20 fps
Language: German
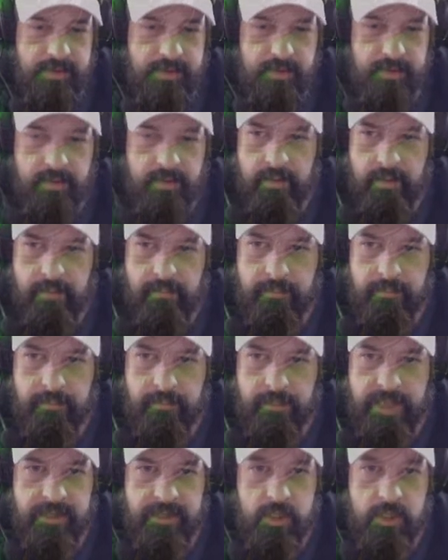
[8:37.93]

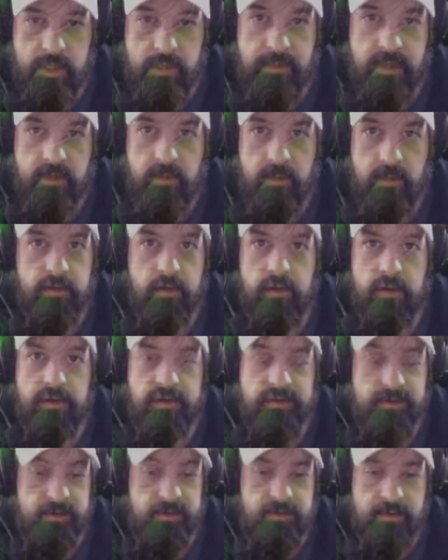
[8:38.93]
Ähm, hätte schlimmer kommen können.
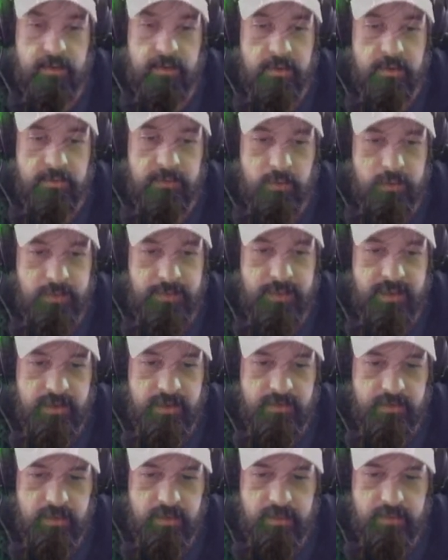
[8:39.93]
Es ist äh, furchtbar
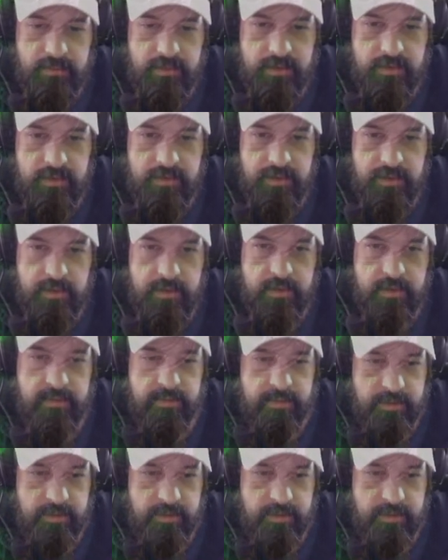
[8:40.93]
nett von ihm, dass er wirklich jetzt hier